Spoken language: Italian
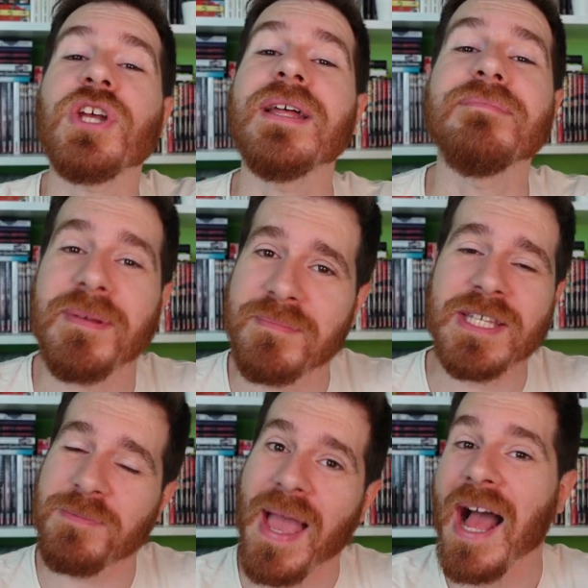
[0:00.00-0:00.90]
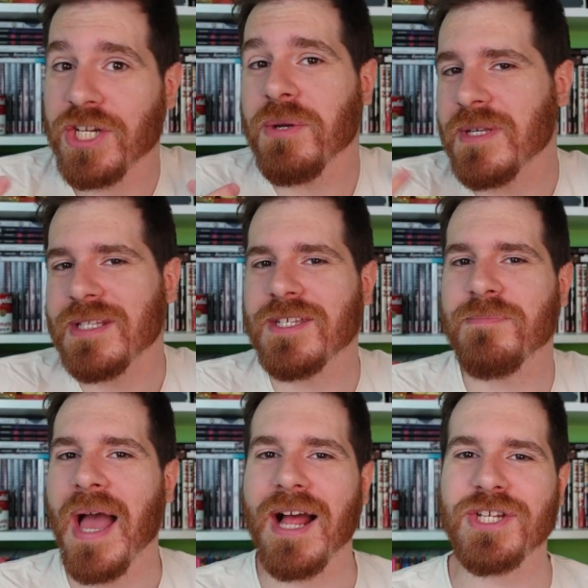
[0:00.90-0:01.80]
cioè mi spiace, mi
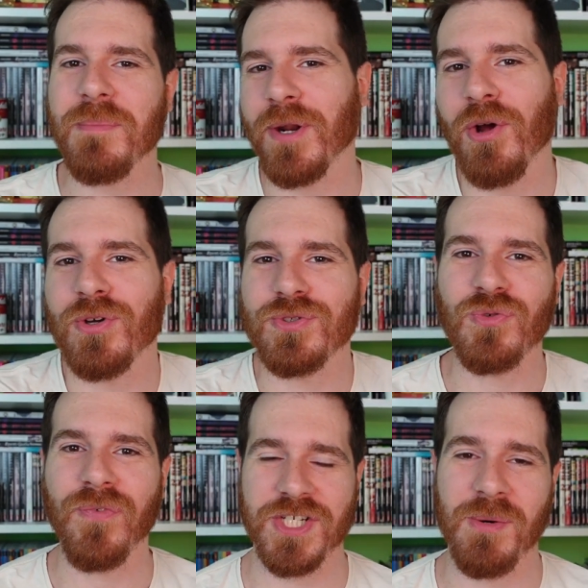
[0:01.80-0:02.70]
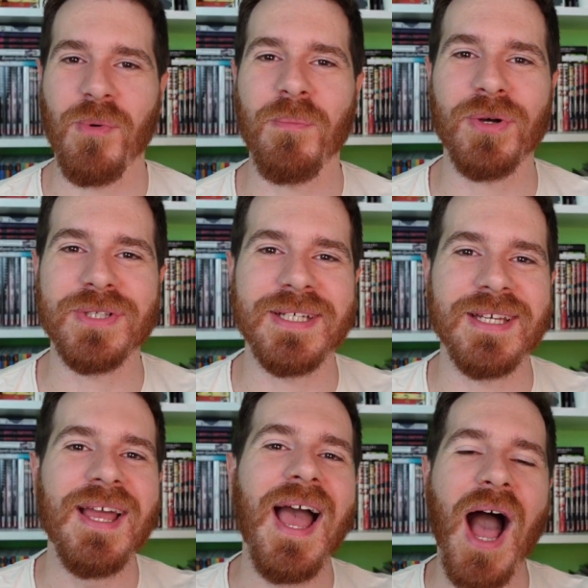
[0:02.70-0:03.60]
dispiace, però su facciamo un po'
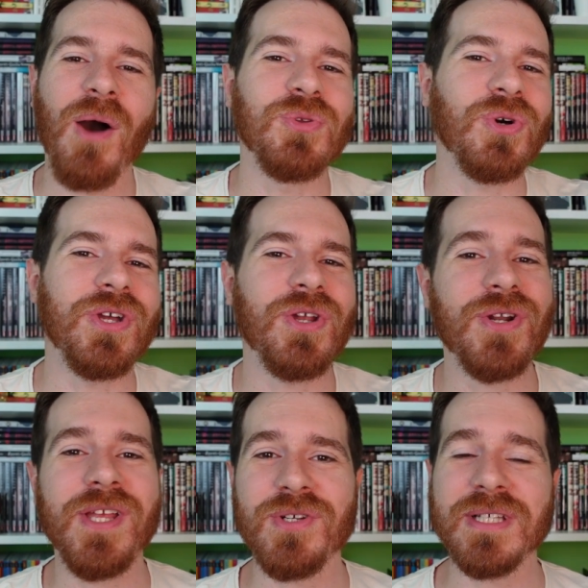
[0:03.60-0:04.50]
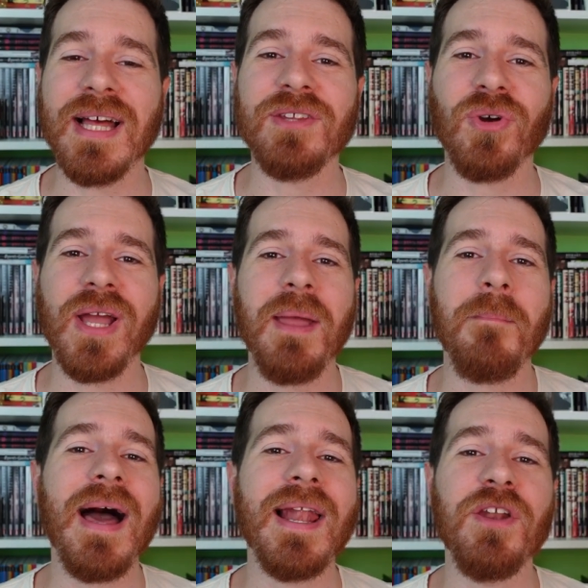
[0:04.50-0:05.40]
di autoironia ogni tanto che
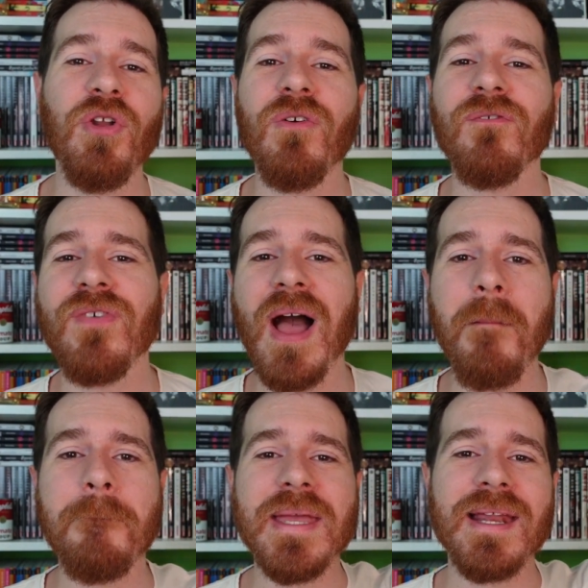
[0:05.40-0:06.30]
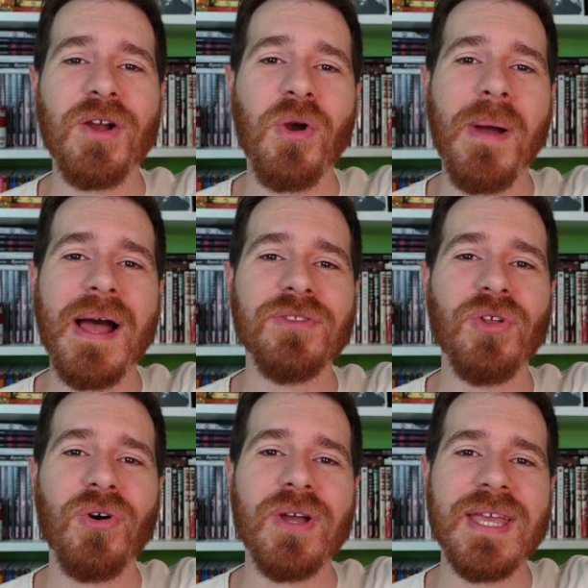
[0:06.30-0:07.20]
male non fa, mi
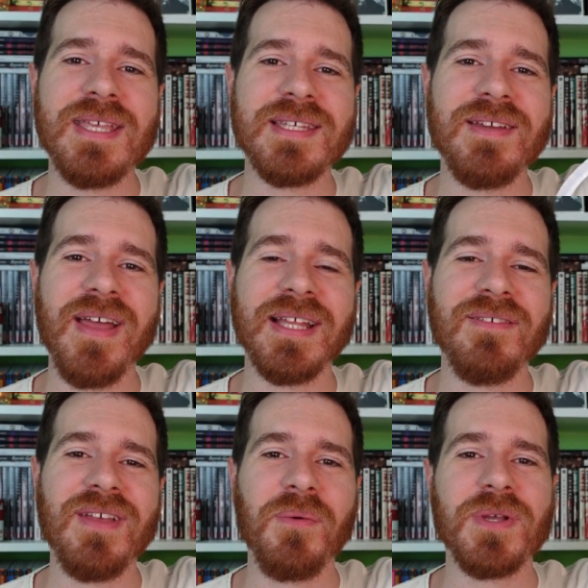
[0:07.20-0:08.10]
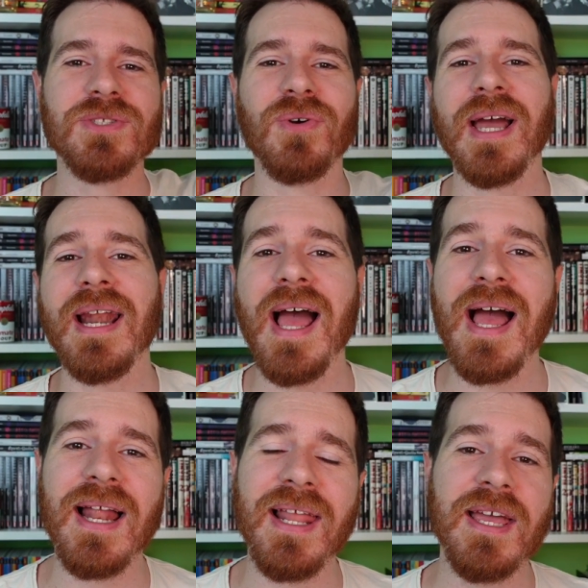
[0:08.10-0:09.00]
raccomando iscrivetevi a questo
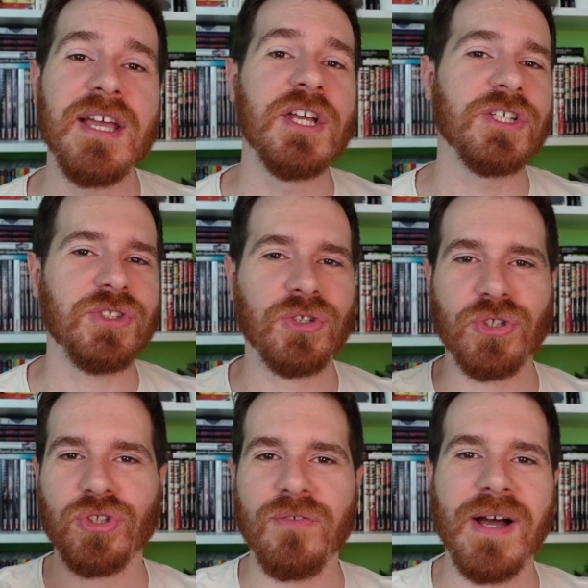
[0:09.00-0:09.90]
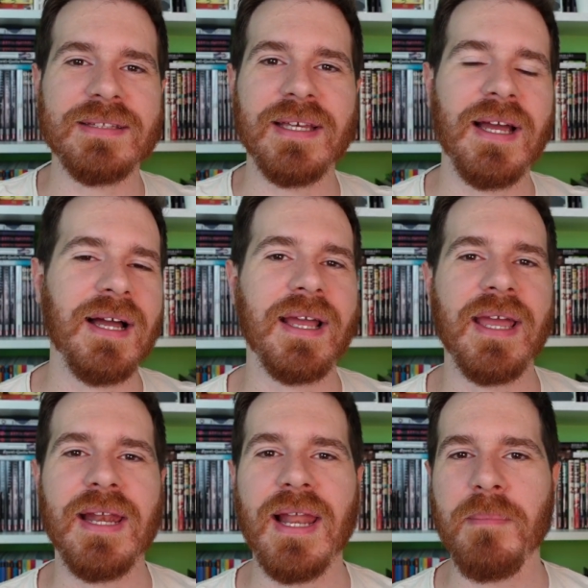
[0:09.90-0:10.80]
canale, sotto trovate
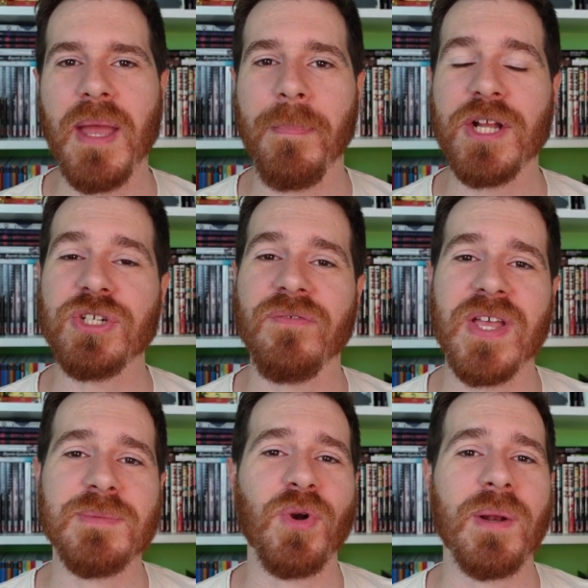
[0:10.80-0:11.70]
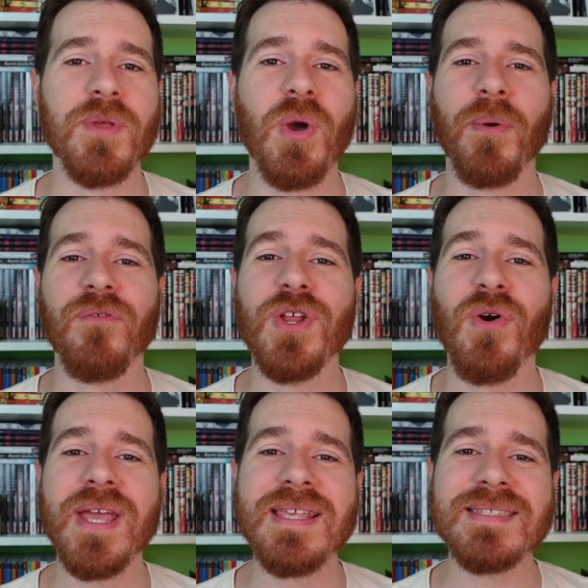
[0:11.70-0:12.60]
anche la mia pagina Facebook, il mio
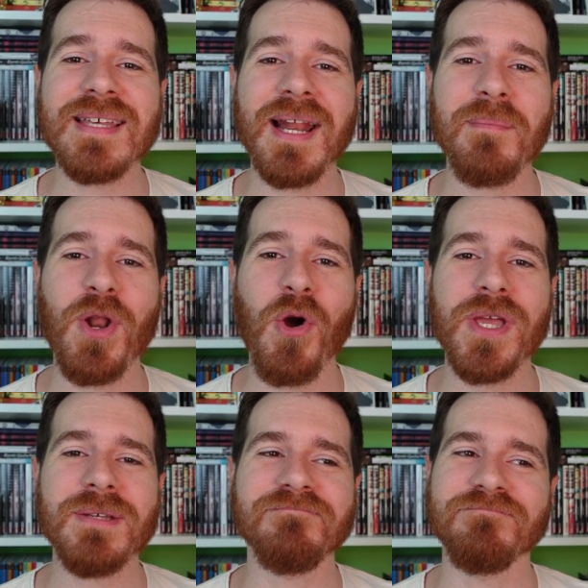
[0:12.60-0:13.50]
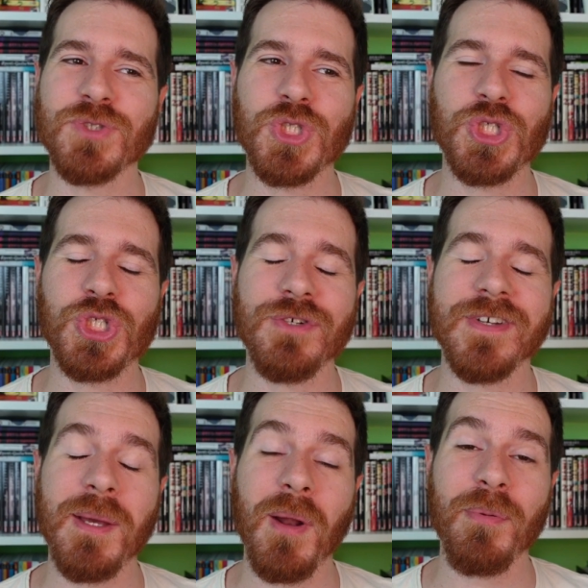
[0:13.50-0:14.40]
profilo Instagram e noi ci
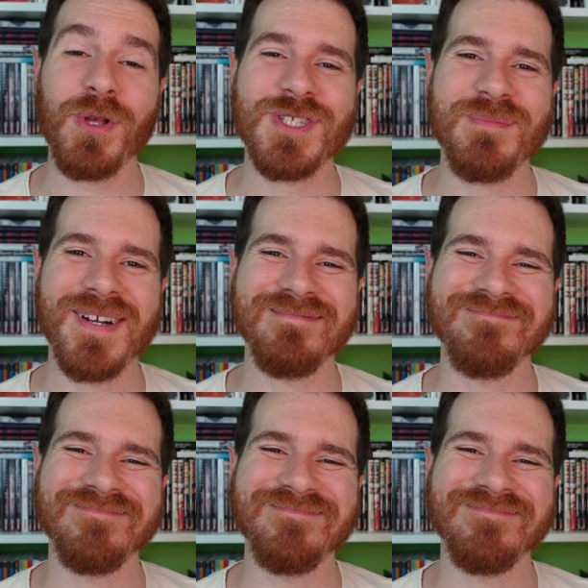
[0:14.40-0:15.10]
vediamo alla prossima!